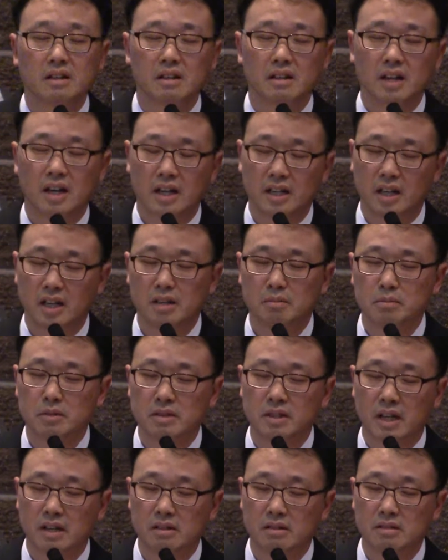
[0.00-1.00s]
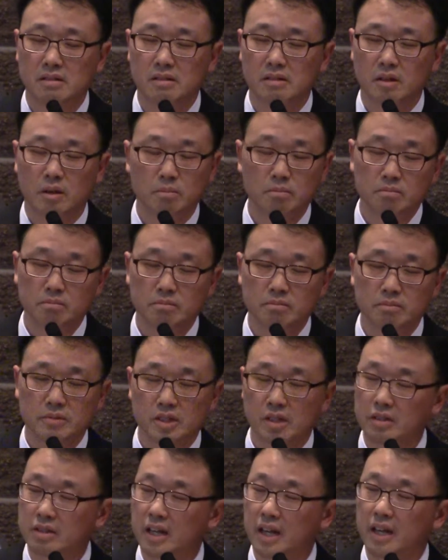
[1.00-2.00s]
하나님은 나를
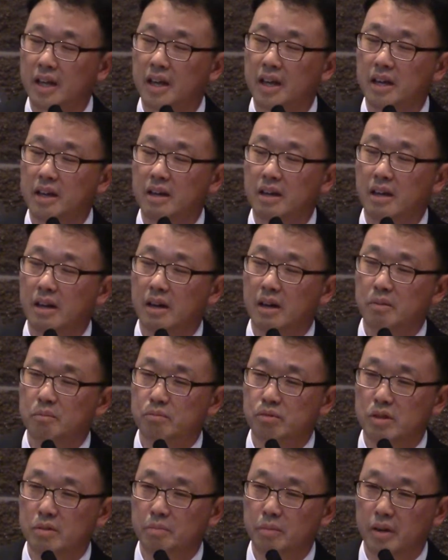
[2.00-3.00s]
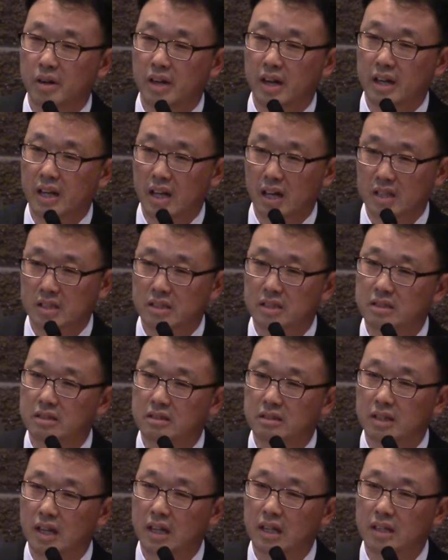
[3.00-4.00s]
엄청나게 불편하게
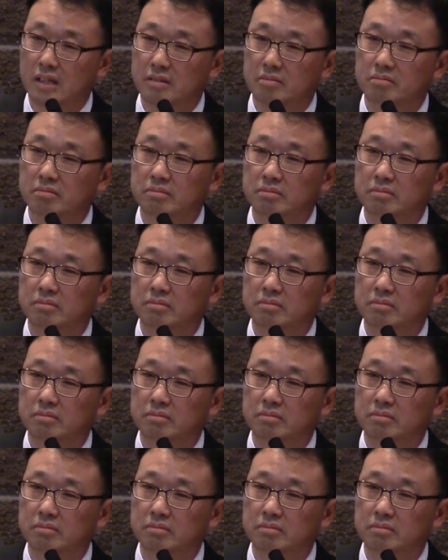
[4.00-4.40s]
하시는 하나님.